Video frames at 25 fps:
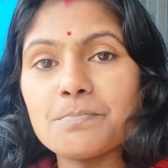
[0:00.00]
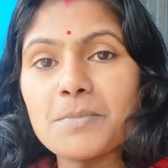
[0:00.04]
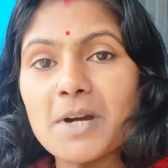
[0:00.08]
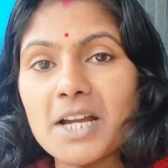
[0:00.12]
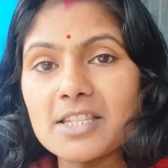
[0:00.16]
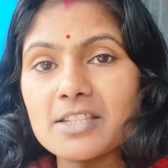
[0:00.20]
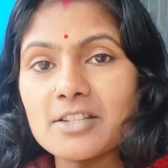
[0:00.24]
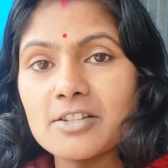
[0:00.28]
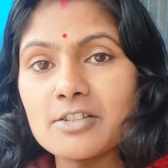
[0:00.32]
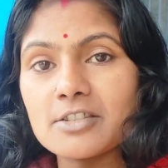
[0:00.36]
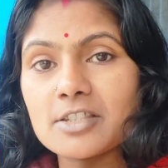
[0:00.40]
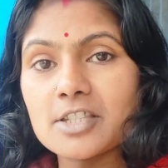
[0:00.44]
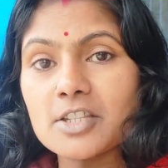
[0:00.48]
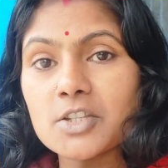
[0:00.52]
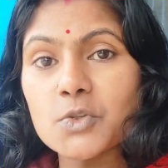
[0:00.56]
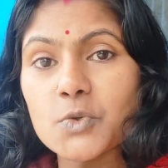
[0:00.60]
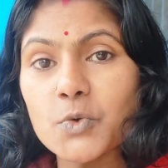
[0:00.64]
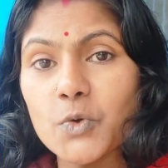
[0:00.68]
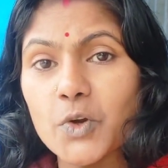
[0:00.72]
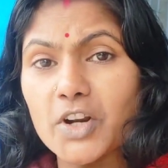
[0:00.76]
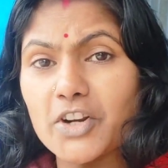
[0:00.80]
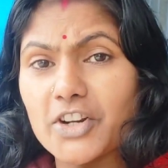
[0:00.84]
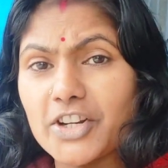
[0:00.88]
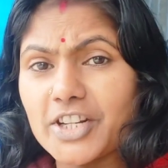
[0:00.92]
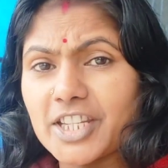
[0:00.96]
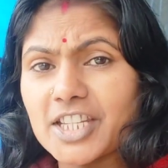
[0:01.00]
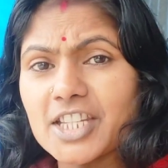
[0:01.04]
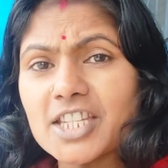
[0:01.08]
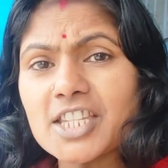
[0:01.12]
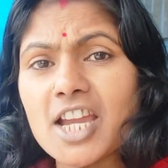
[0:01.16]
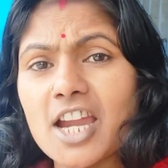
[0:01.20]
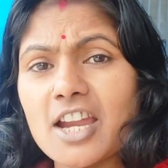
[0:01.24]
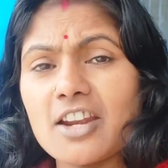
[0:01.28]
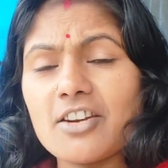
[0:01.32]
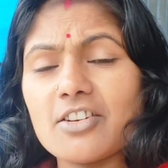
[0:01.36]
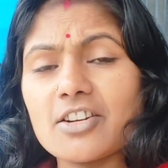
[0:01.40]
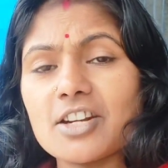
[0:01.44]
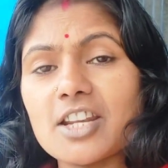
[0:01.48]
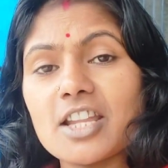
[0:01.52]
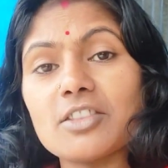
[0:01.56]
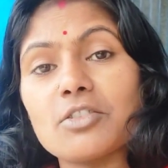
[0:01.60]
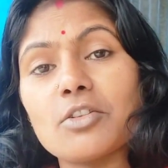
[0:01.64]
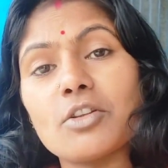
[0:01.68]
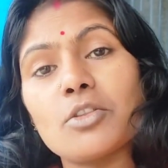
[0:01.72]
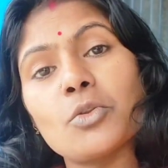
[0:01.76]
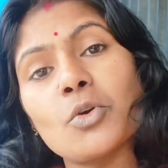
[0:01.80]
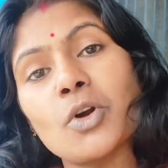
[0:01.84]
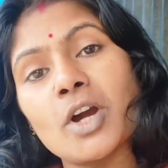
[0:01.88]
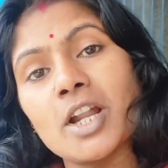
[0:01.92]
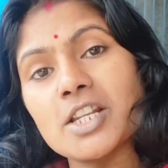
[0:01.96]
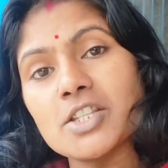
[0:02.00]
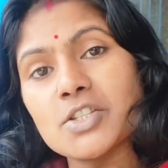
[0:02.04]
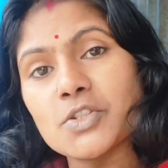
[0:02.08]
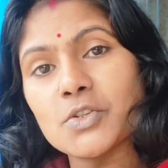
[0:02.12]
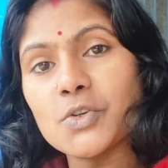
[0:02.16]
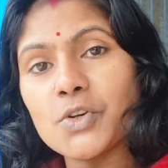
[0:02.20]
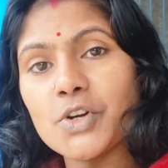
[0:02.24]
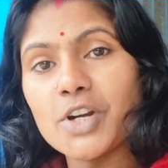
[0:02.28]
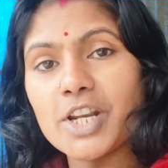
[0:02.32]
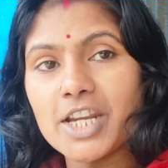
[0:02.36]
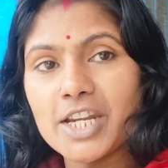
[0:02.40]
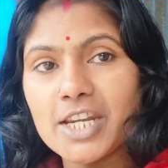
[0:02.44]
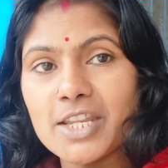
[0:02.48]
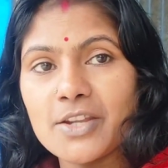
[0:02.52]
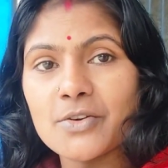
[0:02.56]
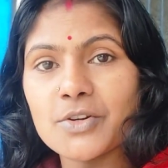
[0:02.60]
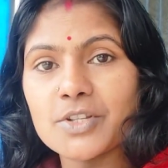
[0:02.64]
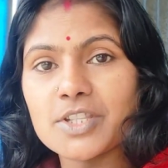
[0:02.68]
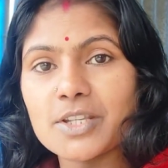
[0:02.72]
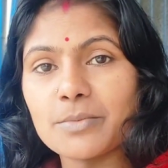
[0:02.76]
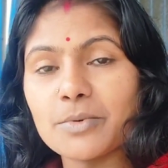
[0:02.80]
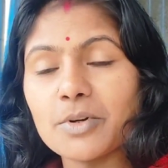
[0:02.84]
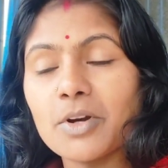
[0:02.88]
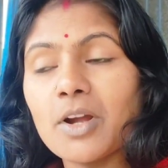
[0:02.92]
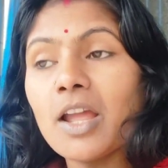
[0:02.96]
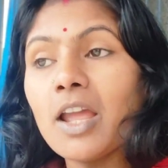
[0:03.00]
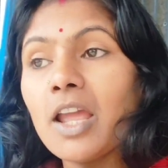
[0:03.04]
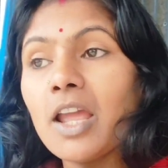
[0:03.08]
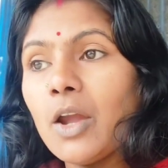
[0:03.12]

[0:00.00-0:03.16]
বাজে হচ্ছে সোয়া নয়টা কি সাড়ে নয়টা তো দোকানের জন্য রেডি হয়ে যাবো